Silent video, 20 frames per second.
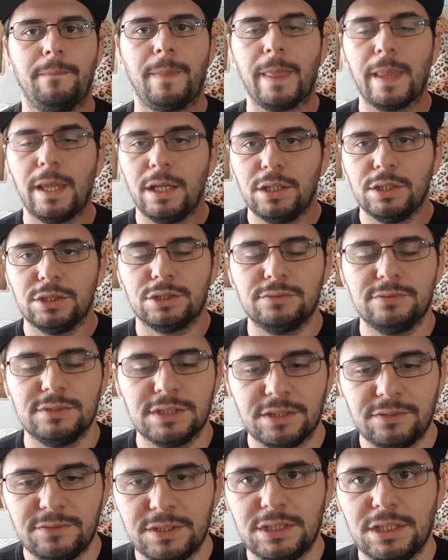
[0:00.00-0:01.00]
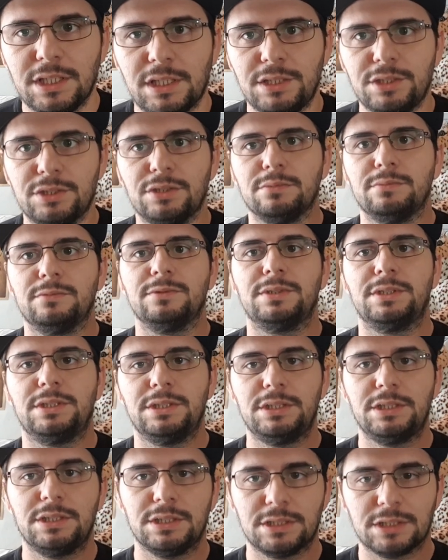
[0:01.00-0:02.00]
Je vous invite à aller sur mon site qui
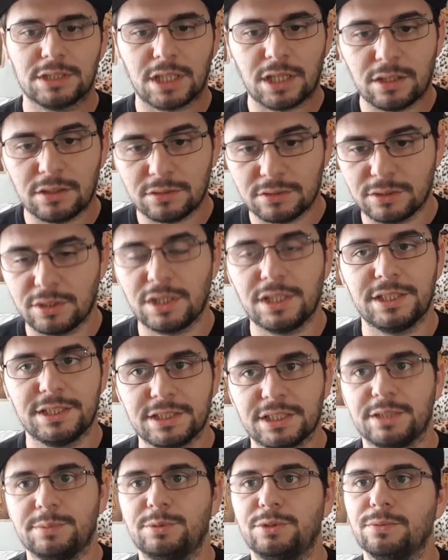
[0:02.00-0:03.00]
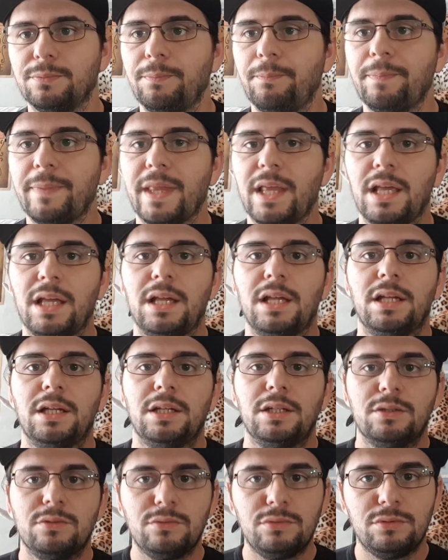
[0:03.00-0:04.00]
sera dans la description, où
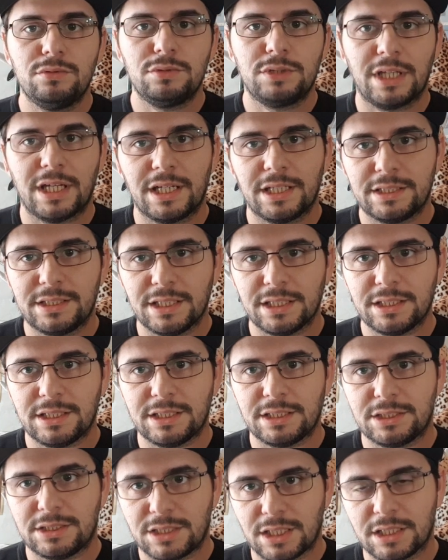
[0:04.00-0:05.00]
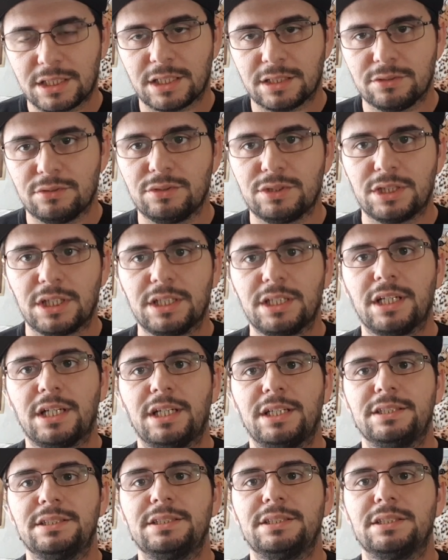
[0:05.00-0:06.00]
le caractère de chaque
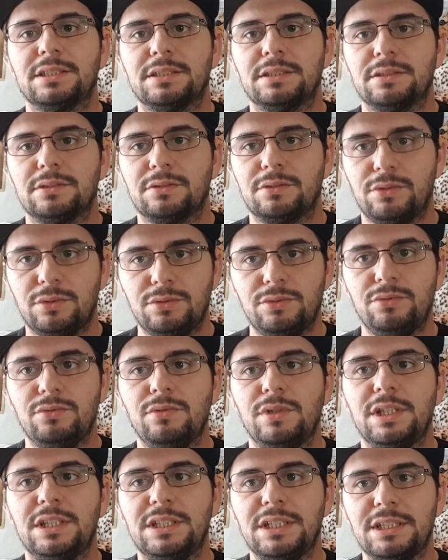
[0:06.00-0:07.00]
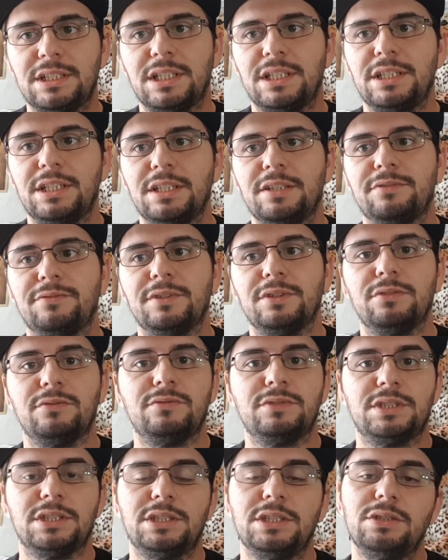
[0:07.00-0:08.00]
race connue est détaillé afin de vous aider
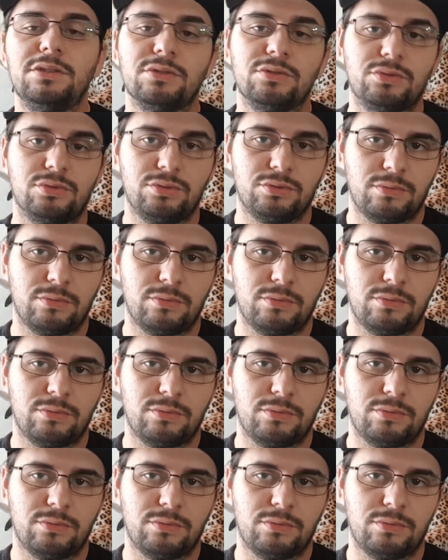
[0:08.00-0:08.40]
dans ce choix.